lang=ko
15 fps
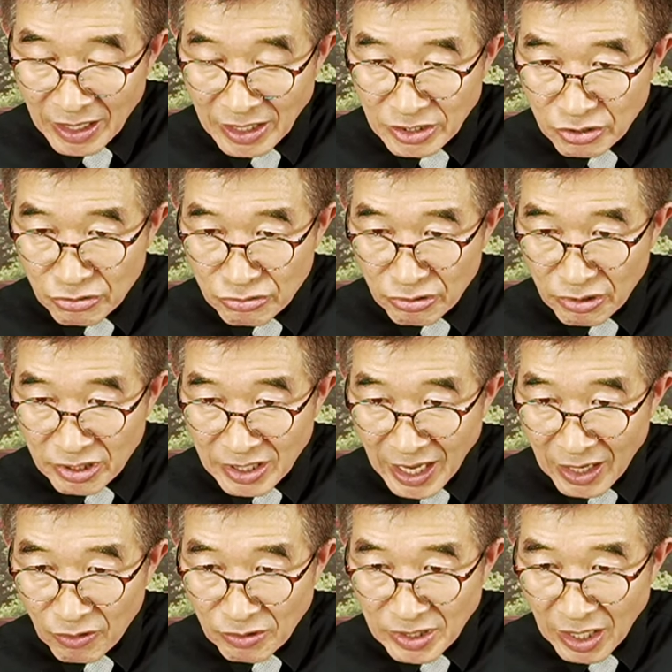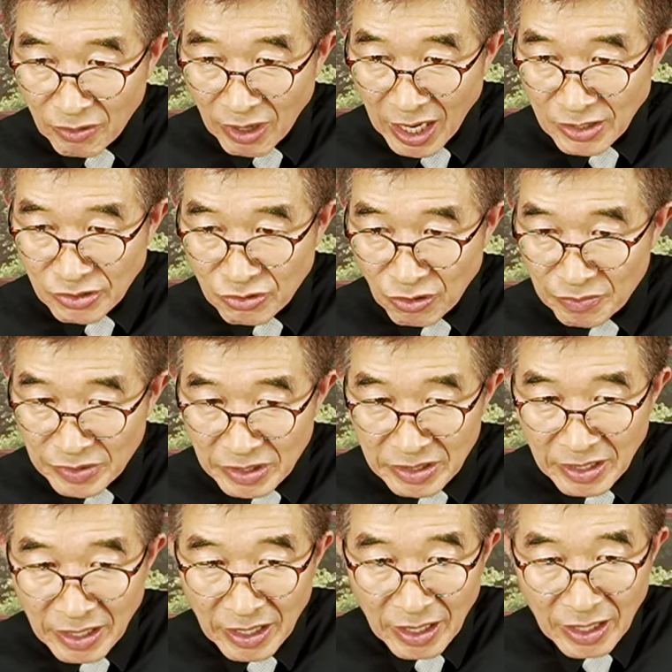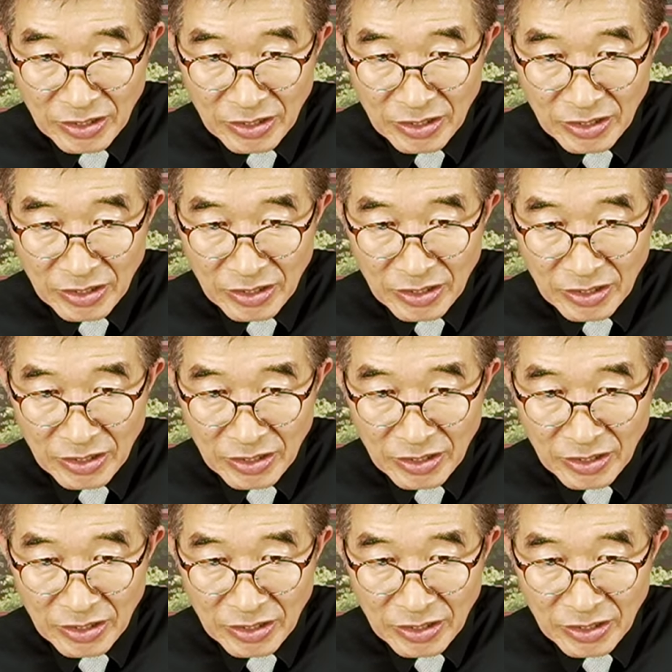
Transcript: 수술을 따로따로 할 수도 없는데